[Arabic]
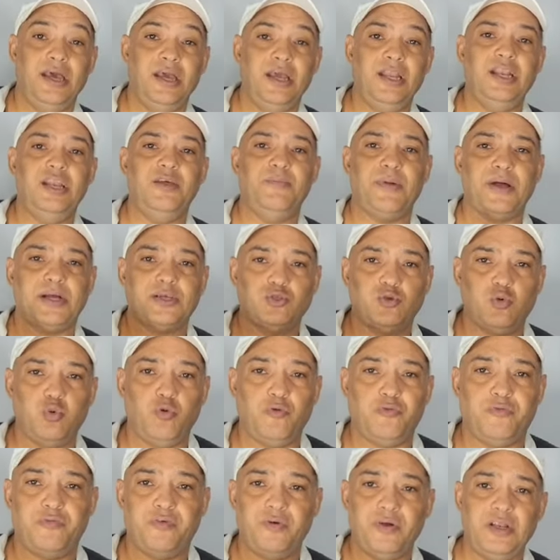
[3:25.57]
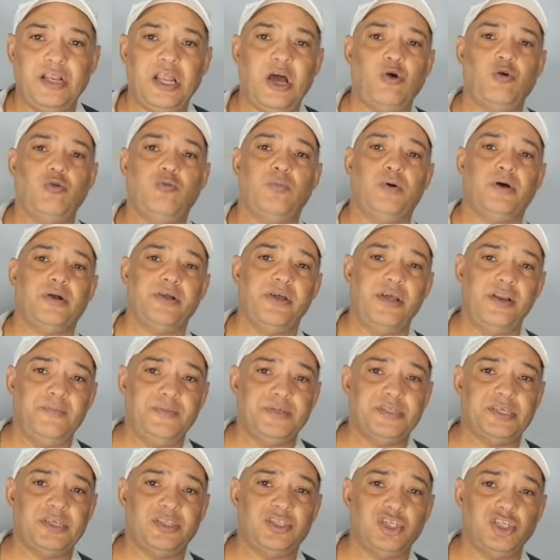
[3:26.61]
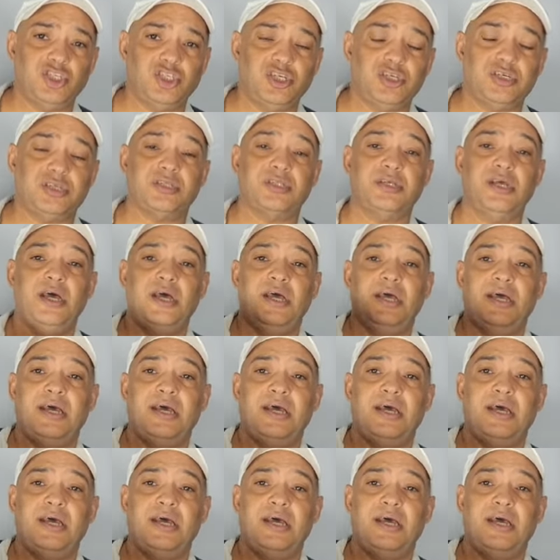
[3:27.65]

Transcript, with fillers: اللي مكسوف اللي اول مره يلبس التيشيرت